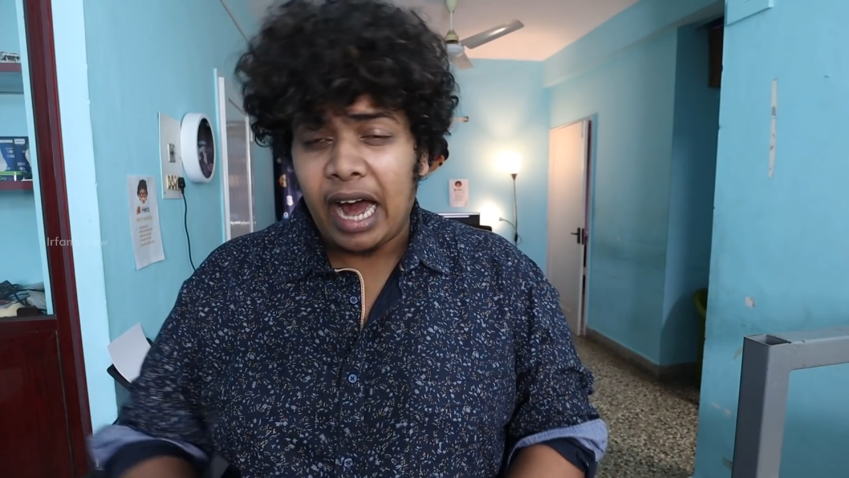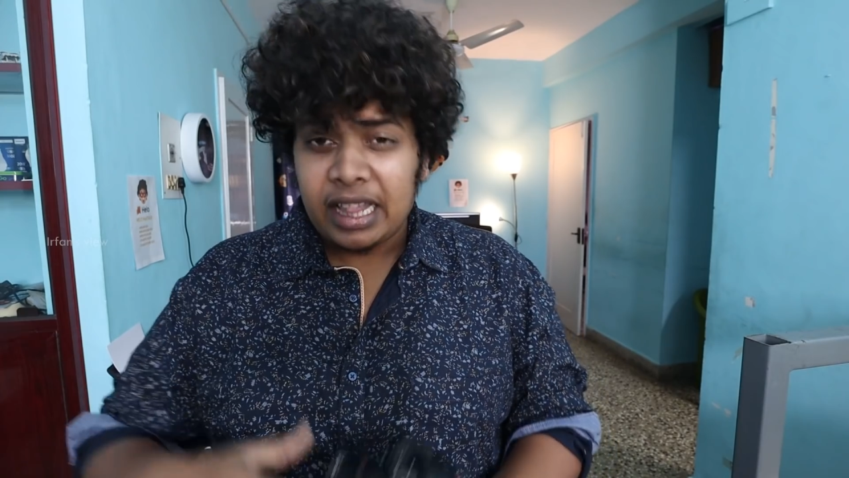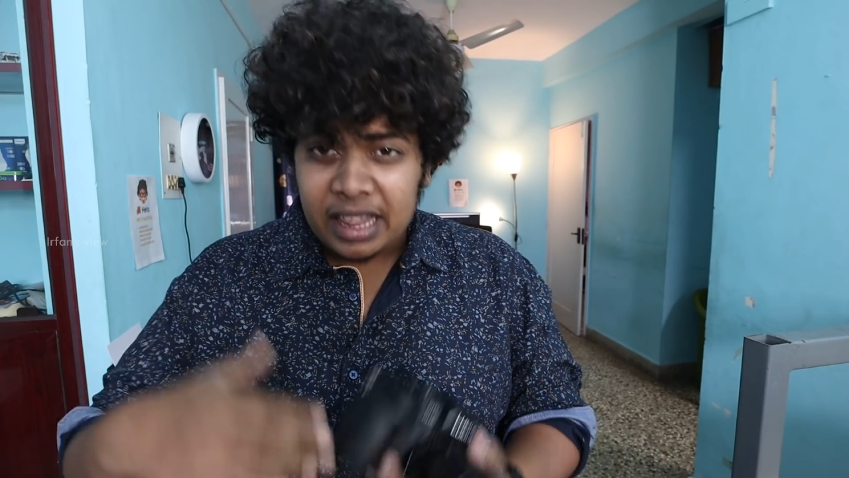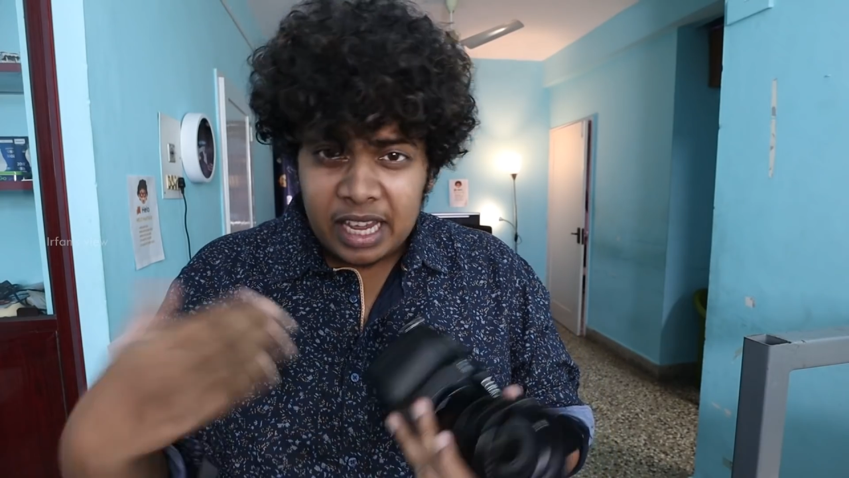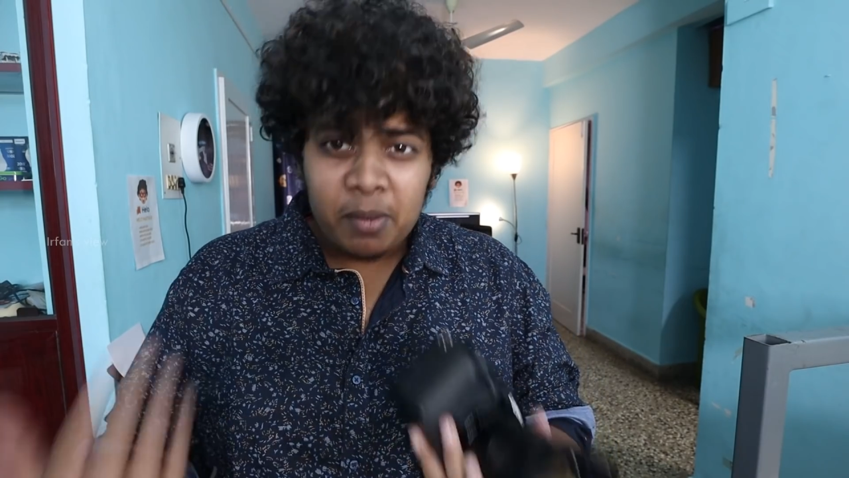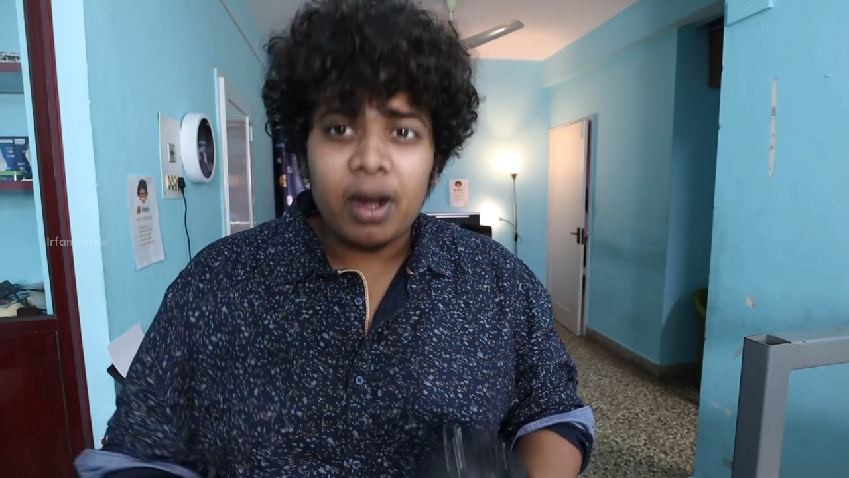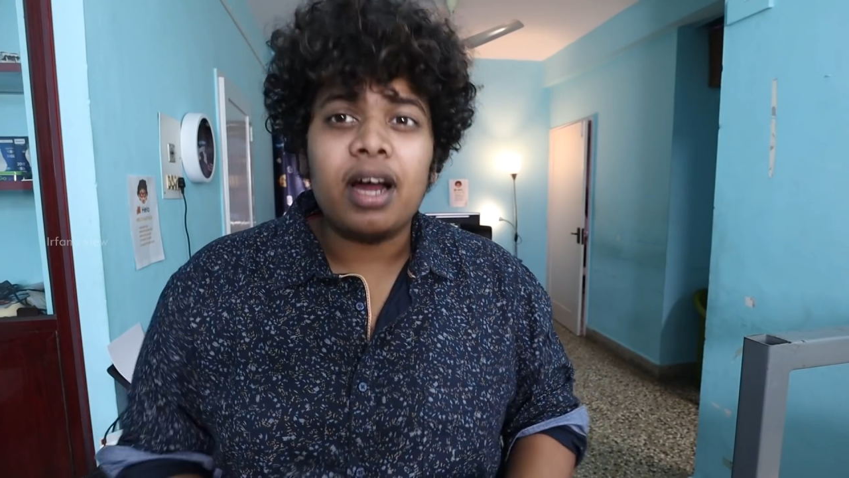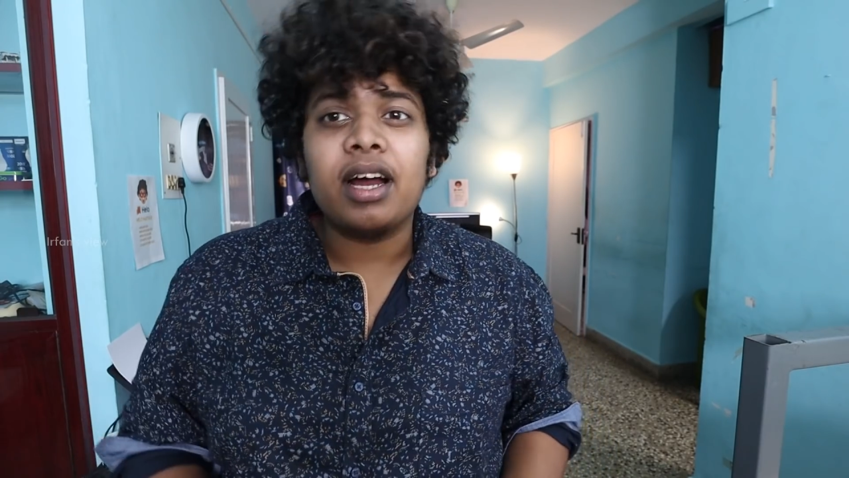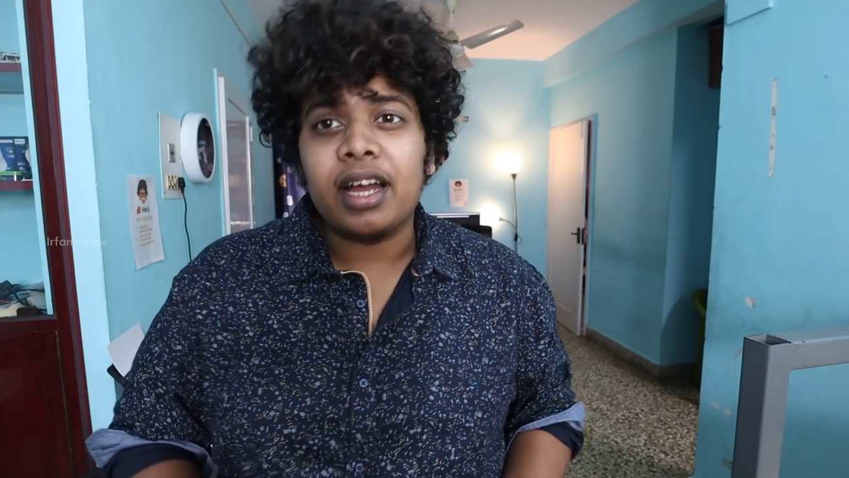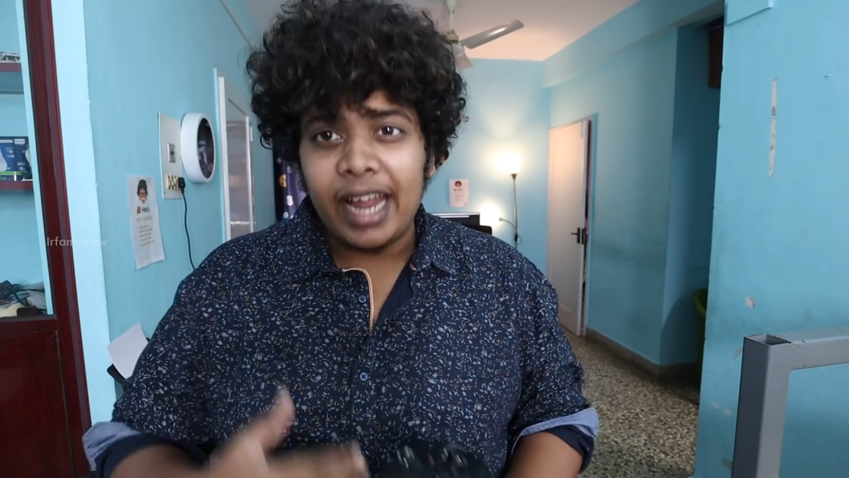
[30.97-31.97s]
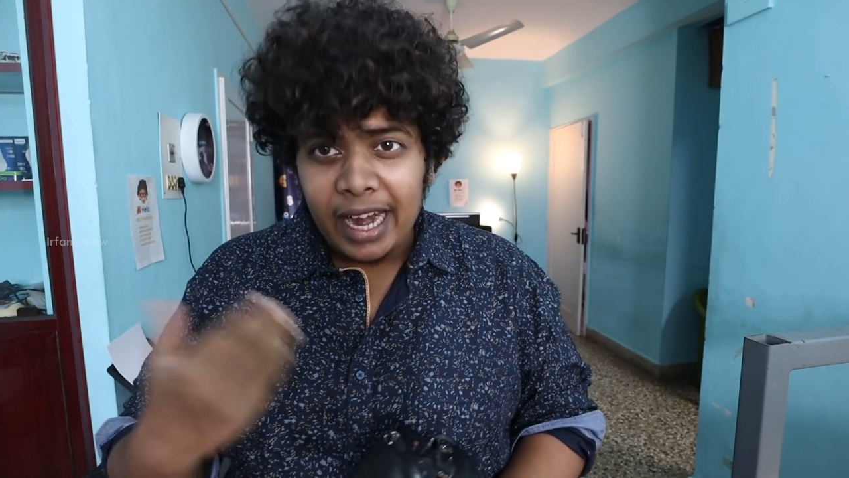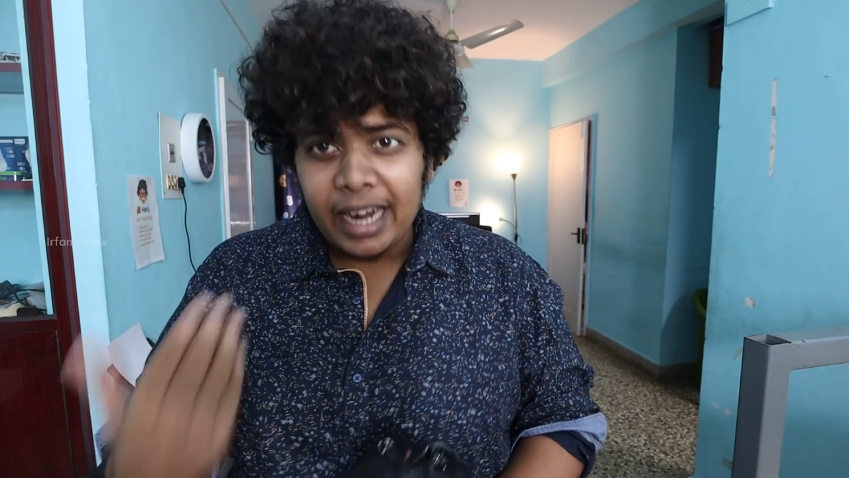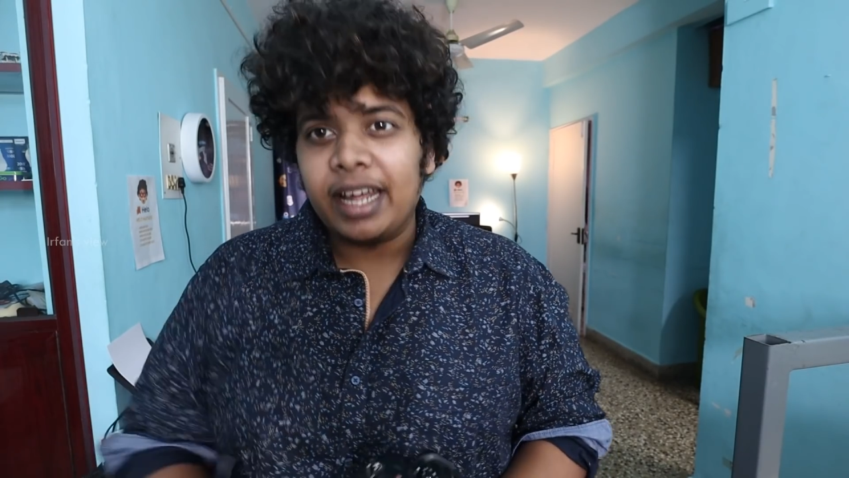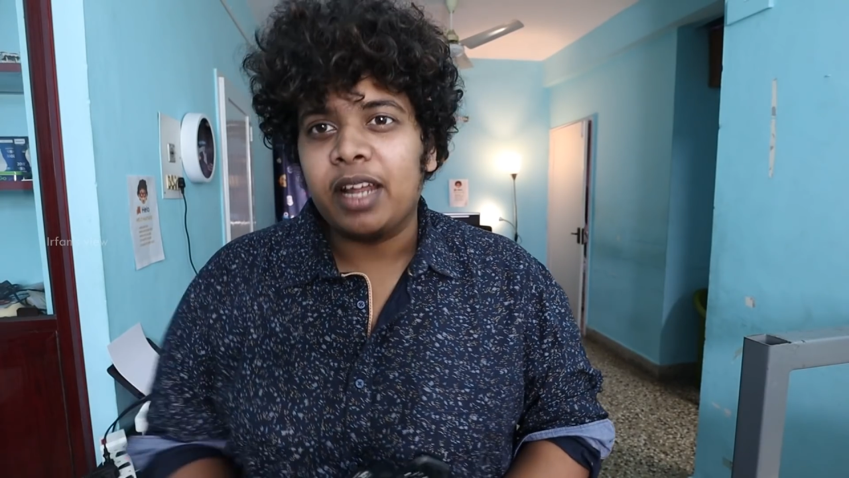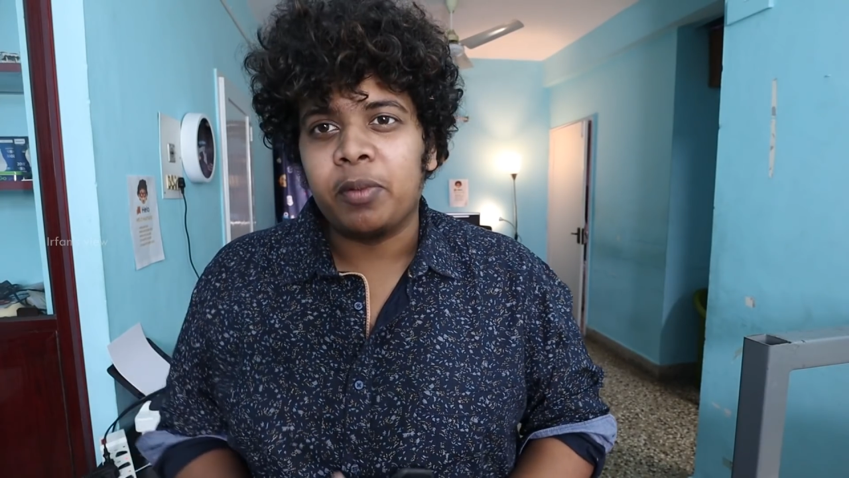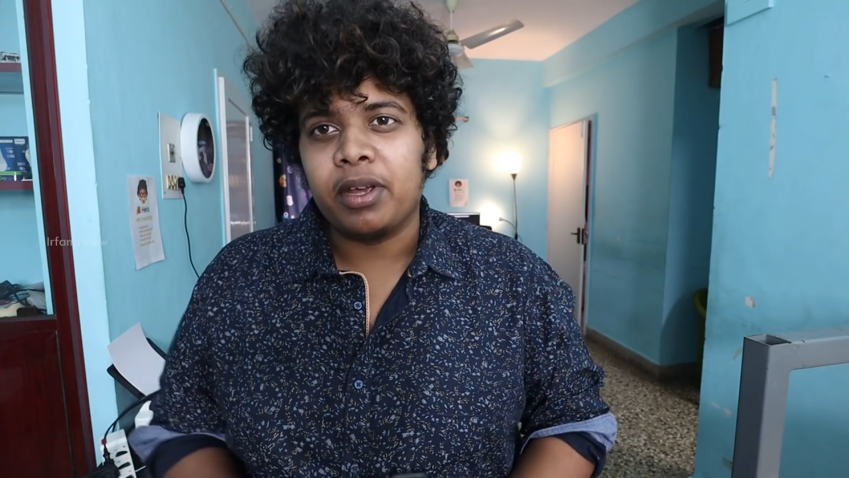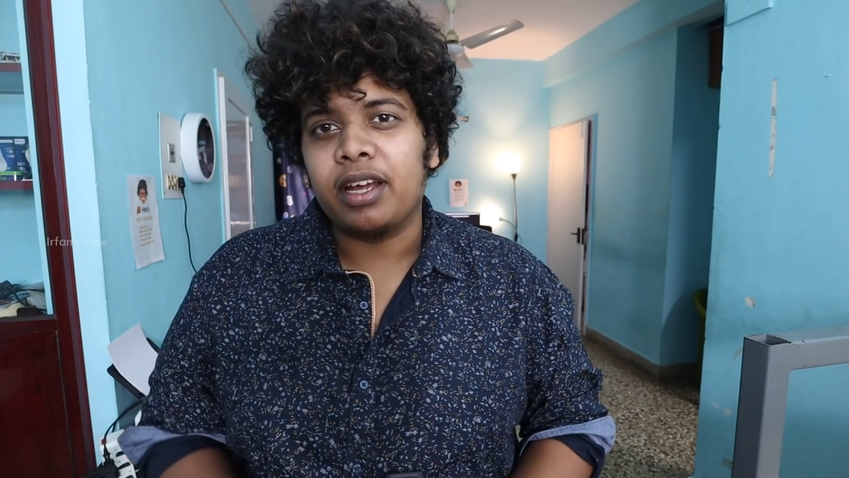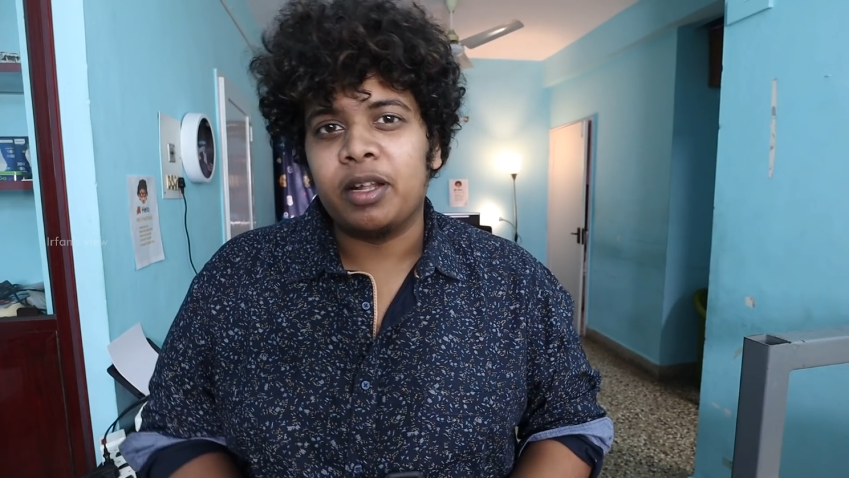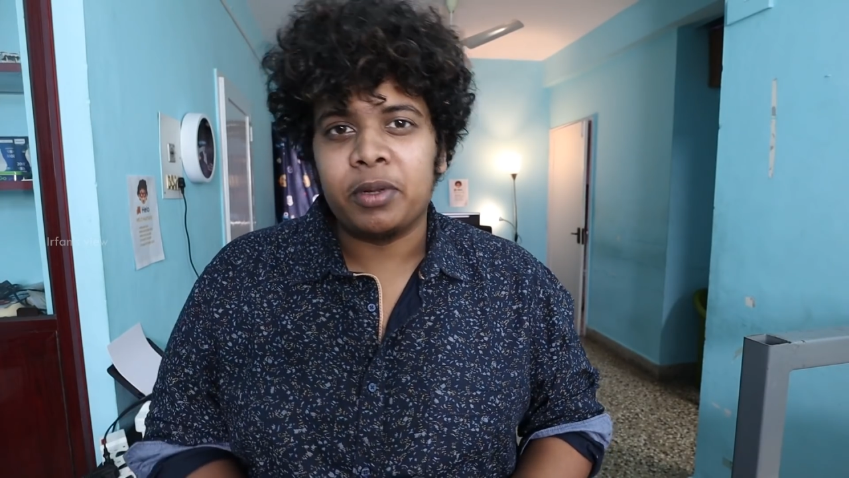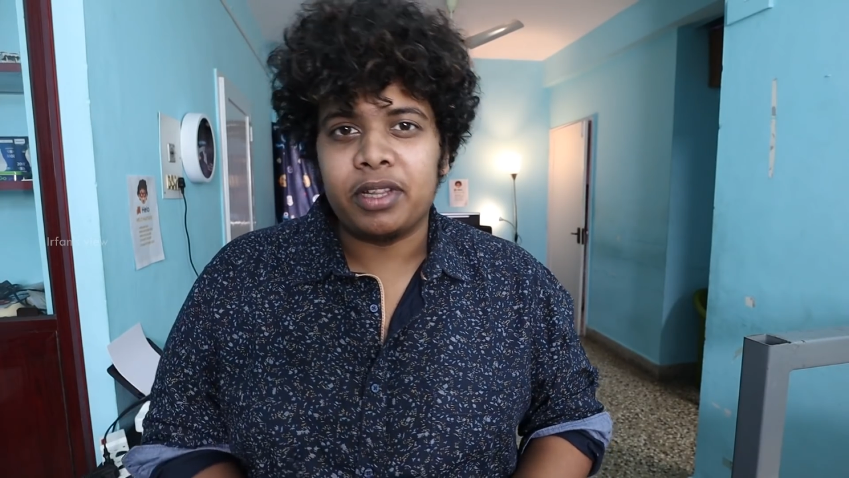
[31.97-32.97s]
அதிகமாக கேட்டுக்கிட்டே இருப்பீங்க
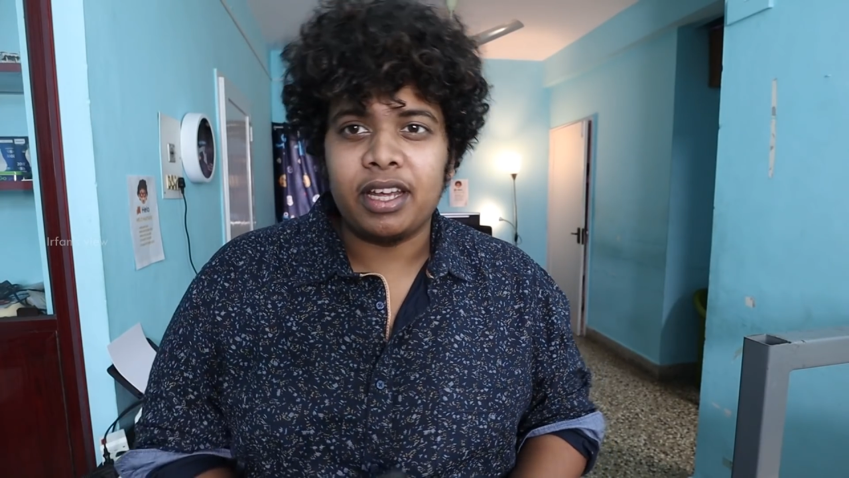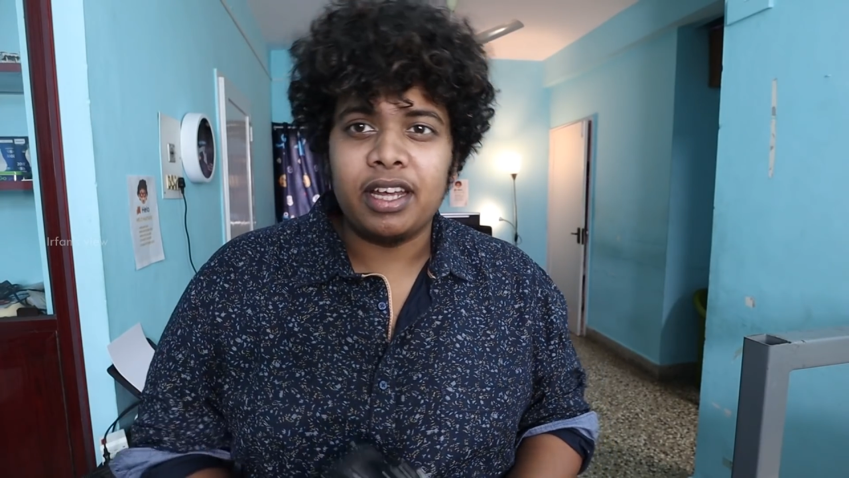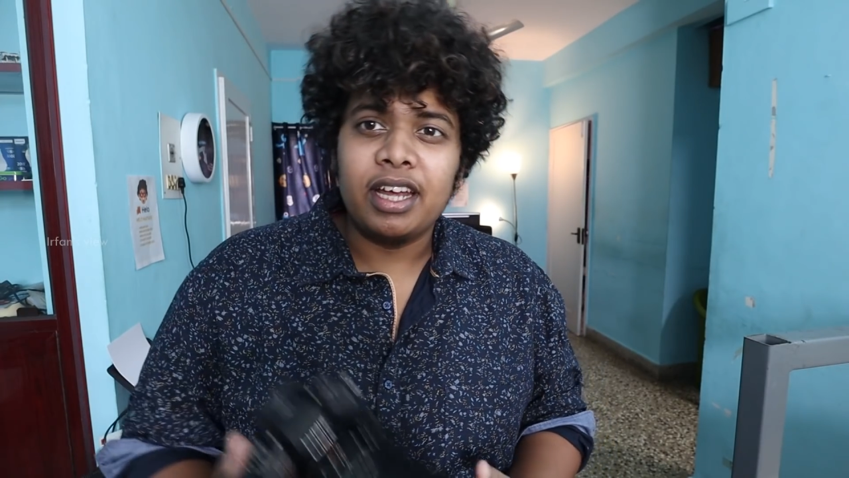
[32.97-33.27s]
இதை பற்றி